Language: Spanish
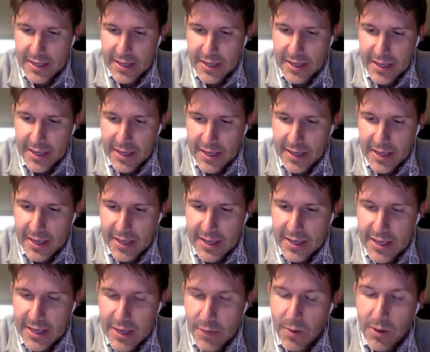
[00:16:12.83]

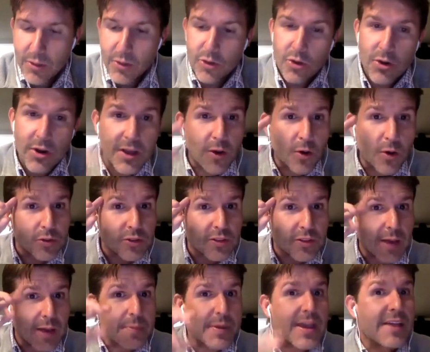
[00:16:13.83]
y cuando yo le
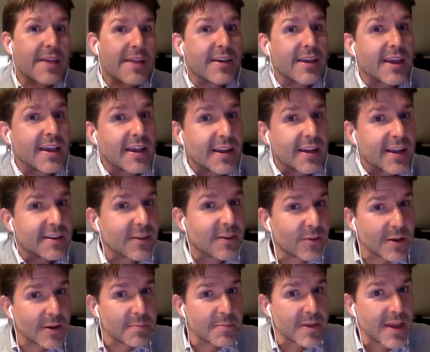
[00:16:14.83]
conté a mi jefe que quería hacer
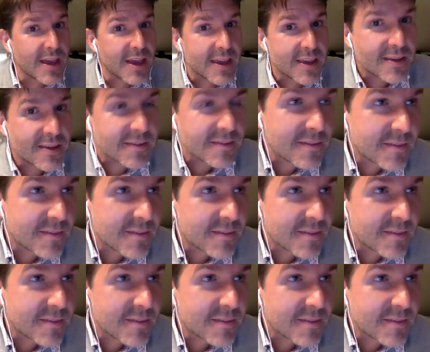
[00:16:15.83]
un MBA,